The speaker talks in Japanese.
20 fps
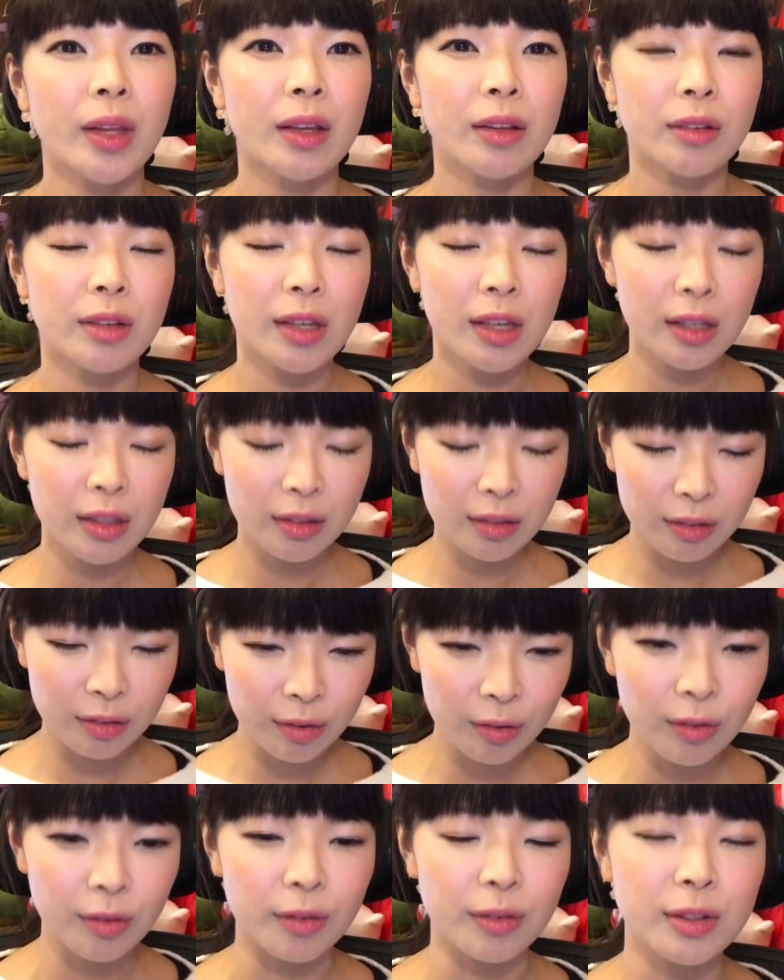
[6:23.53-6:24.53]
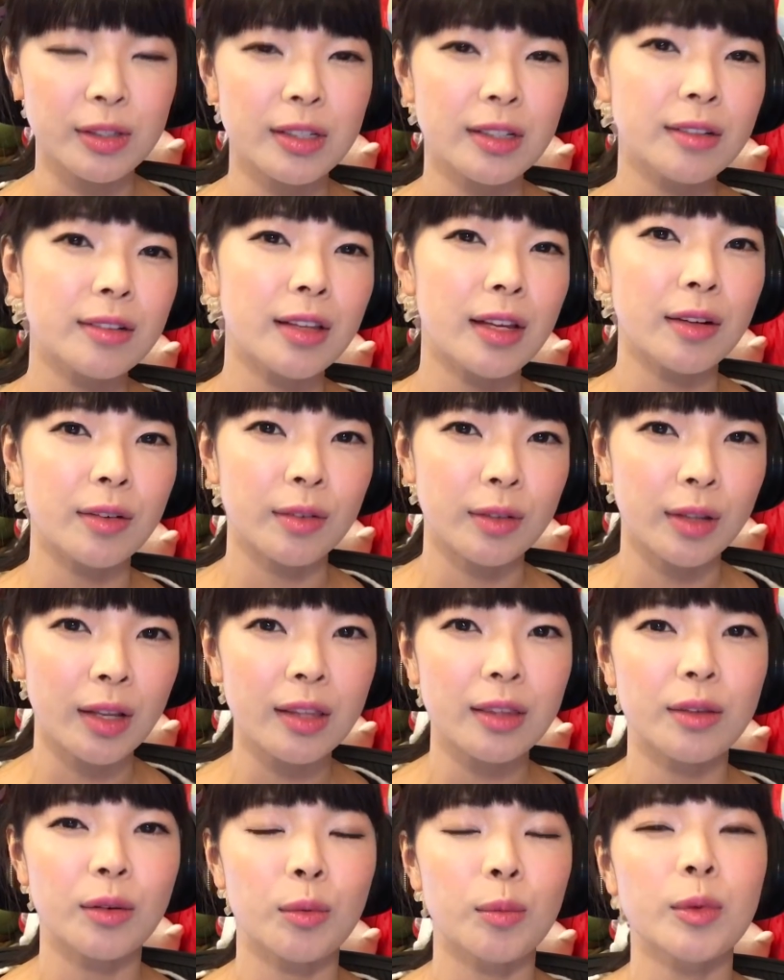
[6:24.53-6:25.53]
あのきっと落ちるだろう
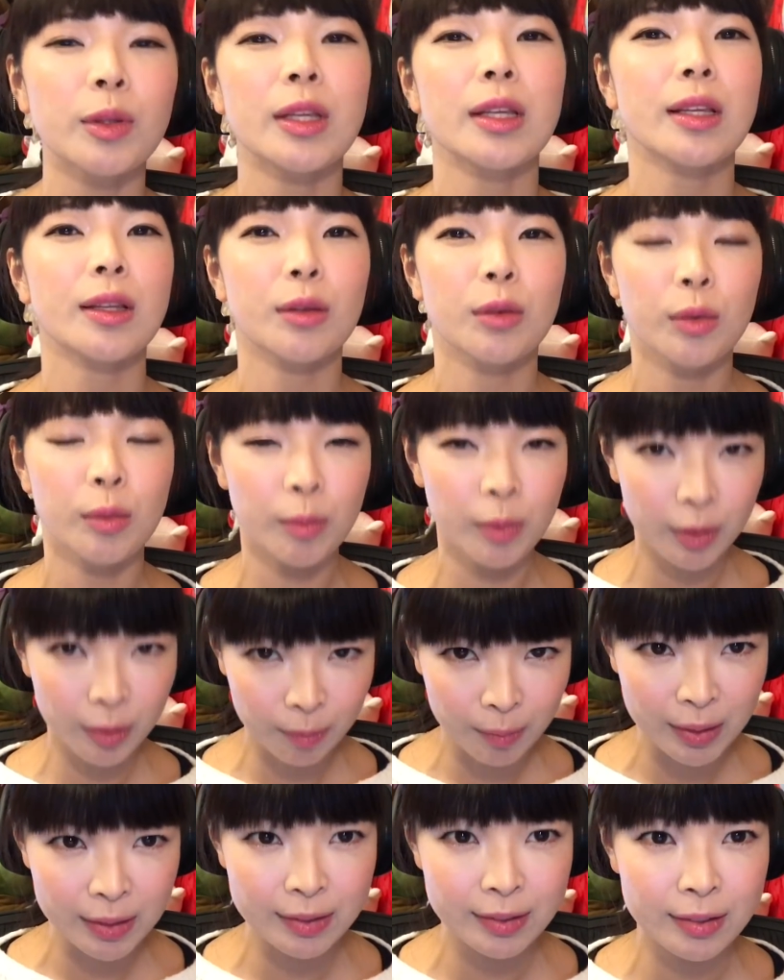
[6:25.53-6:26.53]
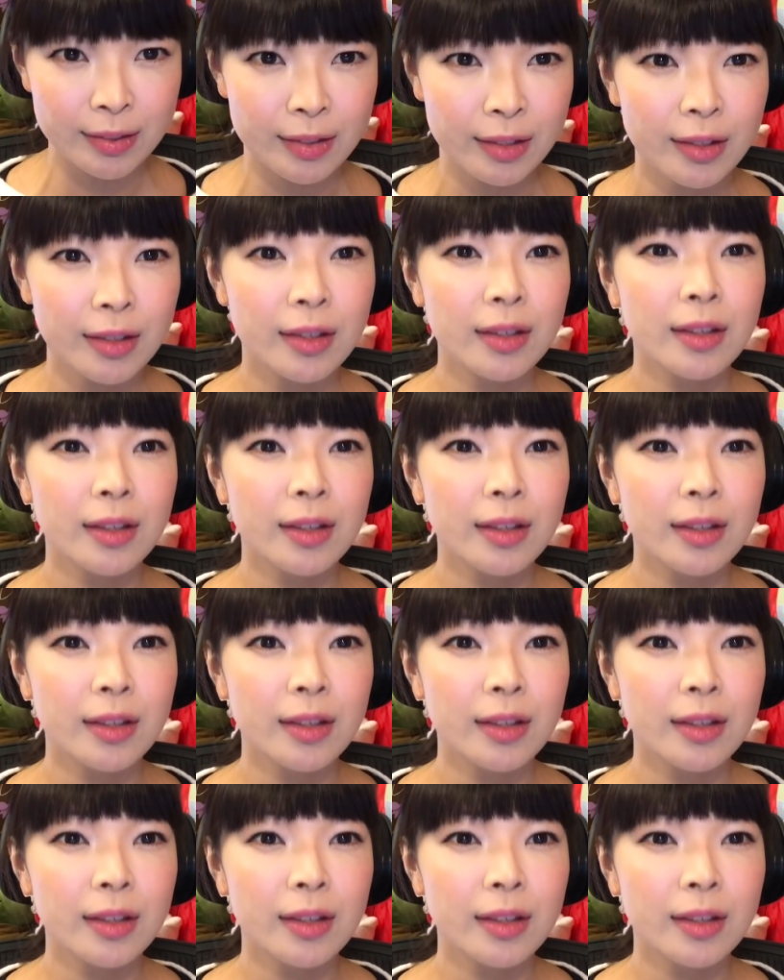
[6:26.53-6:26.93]
なって思ってたと思います